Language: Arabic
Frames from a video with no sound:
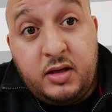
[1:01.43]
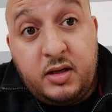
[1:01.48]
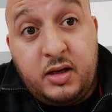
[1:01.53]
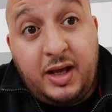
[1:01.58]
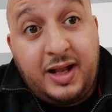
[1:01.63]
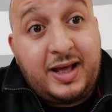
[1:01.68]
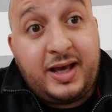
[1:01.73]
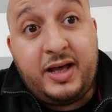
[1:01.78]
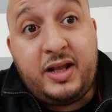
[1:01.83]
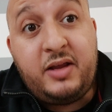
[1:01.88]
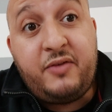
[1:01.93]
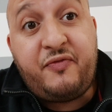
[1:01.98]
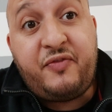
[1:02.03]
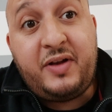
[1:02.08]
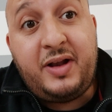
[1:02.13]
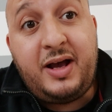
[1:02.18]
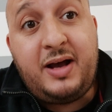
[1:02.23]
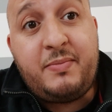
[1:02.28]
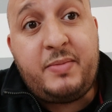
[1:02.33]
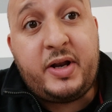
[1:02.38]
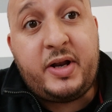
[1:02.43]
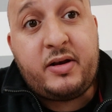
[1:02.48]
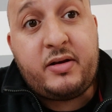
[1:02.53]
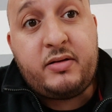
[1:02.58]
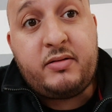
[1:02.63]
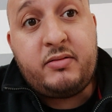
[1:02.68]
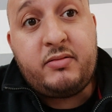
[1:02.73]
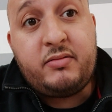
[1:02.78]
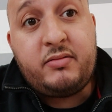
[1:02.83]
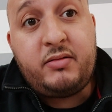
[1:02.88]
الغريب في
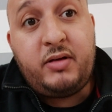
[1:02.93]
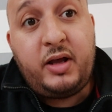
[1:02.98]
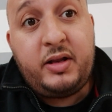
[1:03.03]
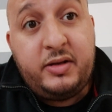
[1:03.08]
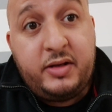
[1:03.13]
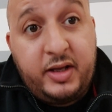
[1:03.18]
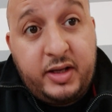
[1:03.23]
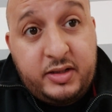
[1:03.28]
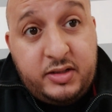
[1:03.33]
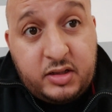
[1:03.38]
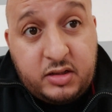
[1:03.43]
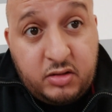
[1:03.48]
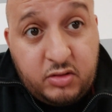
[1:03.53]
الامر ان هذيك